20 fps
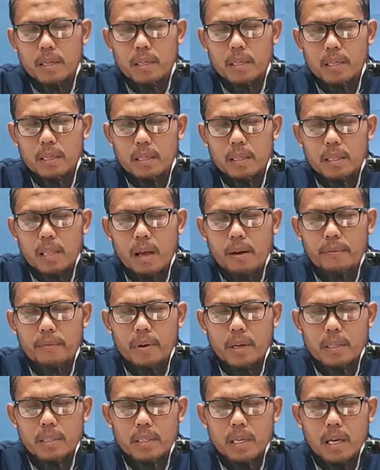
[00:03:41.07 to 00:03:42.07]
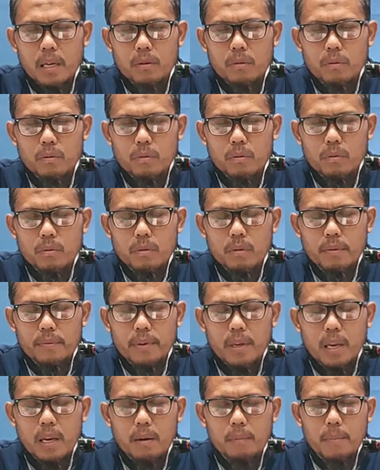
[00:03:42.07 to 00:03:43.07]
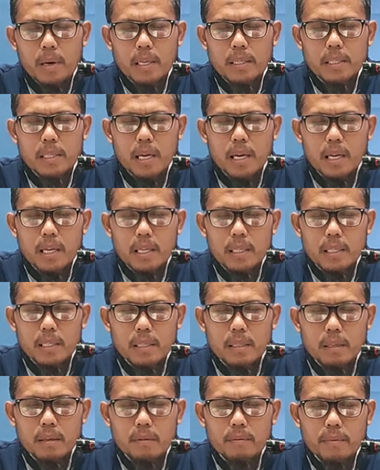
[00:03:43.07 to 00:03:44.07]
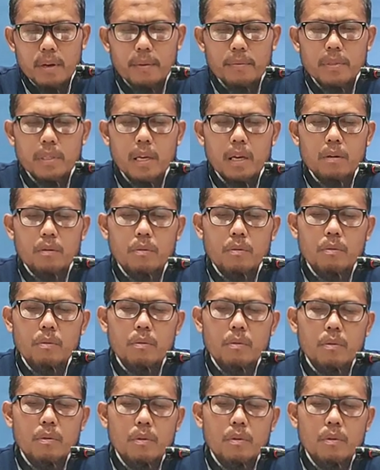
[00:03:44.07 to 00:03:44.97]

Jadi tafasahu fil majalis fafsahu.